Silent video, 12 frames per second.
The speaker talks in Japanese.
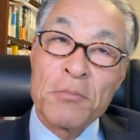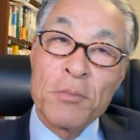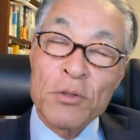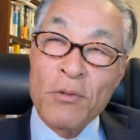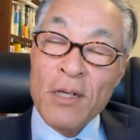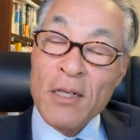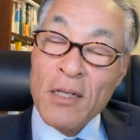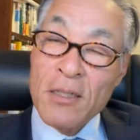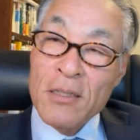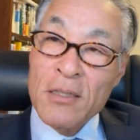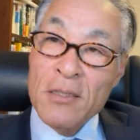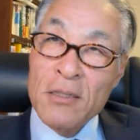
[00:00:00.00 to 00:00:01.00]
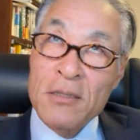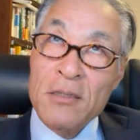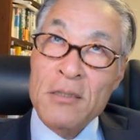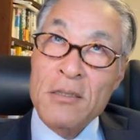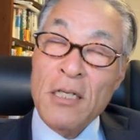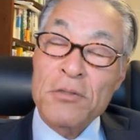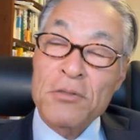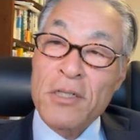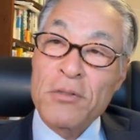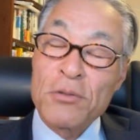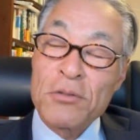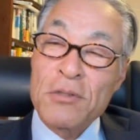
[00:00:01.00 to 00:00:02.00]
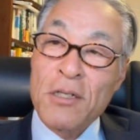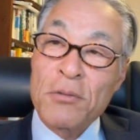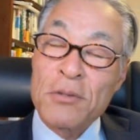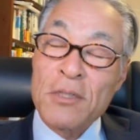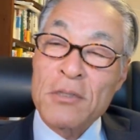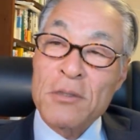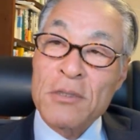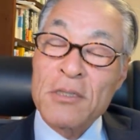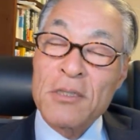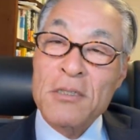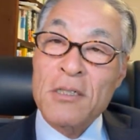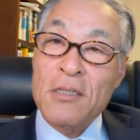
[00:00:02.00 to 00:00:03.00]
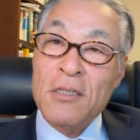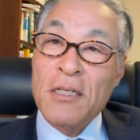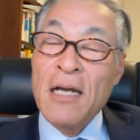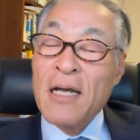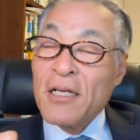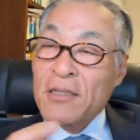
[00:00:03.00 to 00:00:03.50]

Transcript: もっと若い30代、40代の子たちと全然違ってて、